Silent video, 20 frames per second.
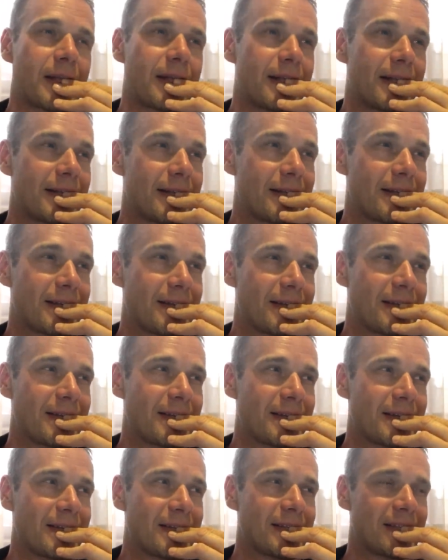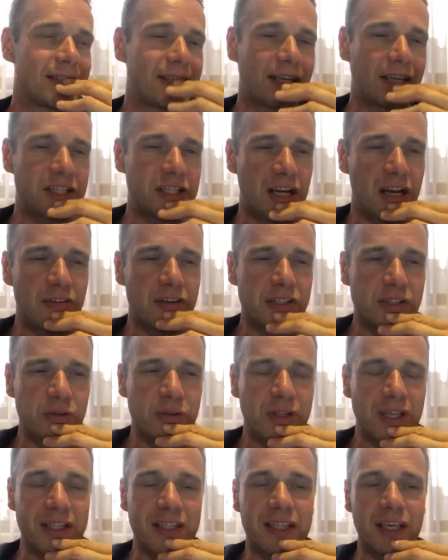Yy, no taki ciekawy jest tu
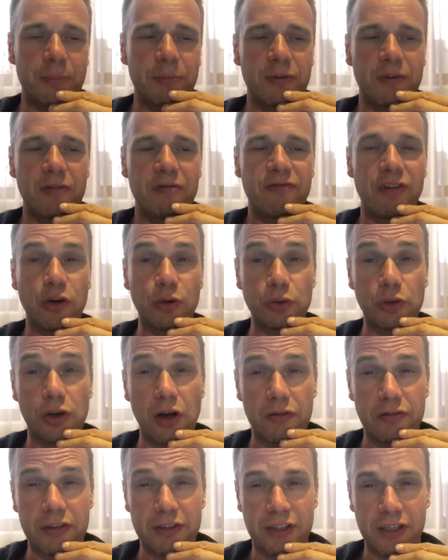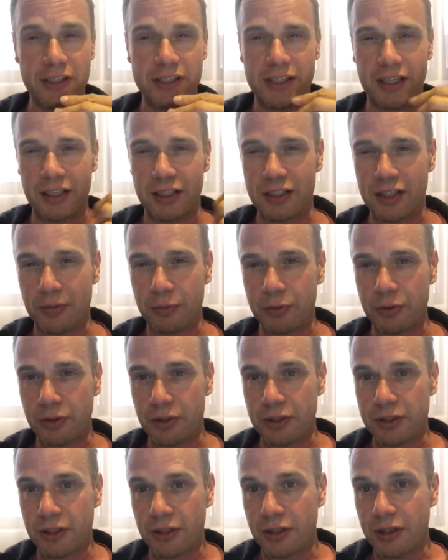ten tryb warunkowy. To jest taki tryb,
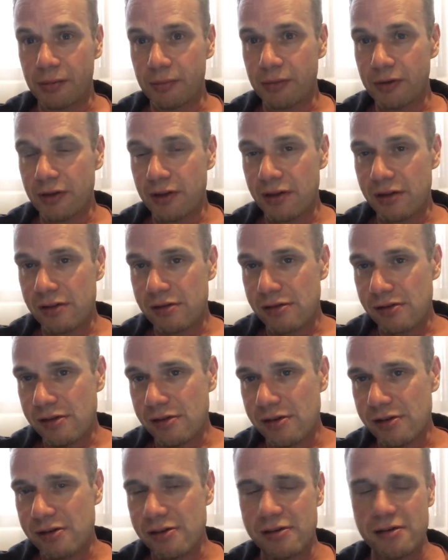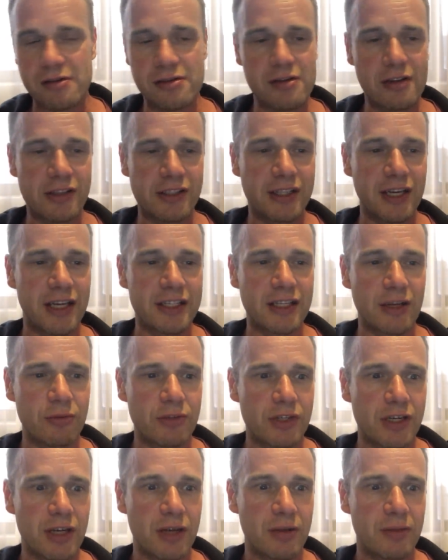który trochę by yy, no, zdradzał,
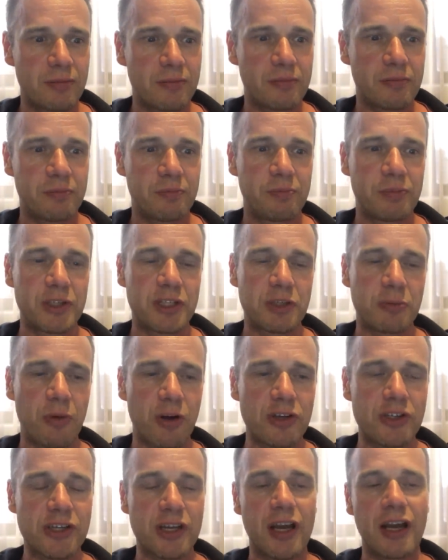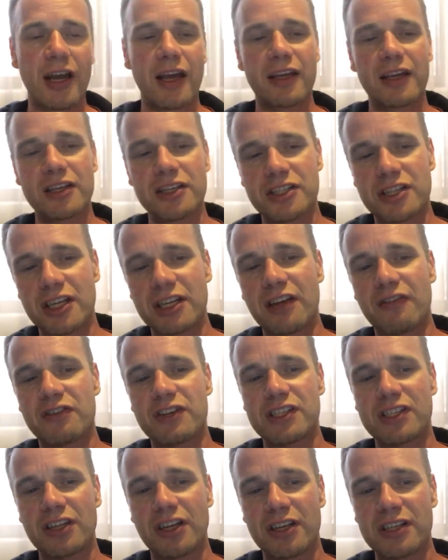że być może jeszcze nie
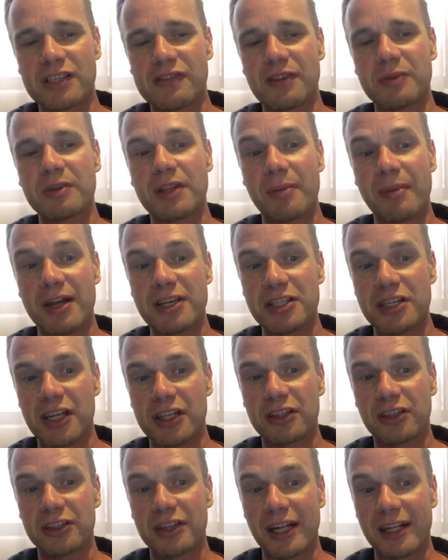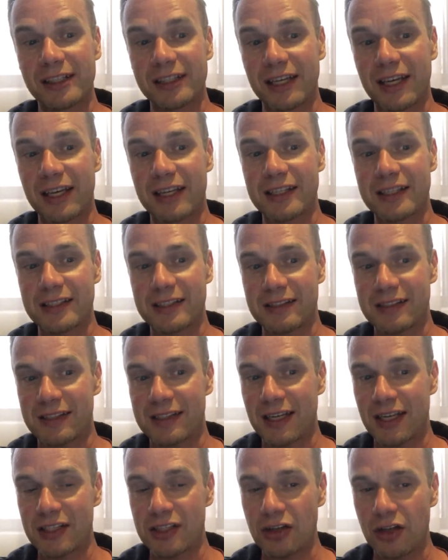wszystko jest w tym temacie totalnie
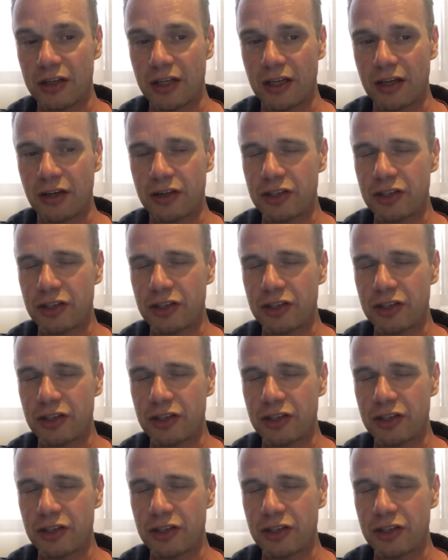stracone.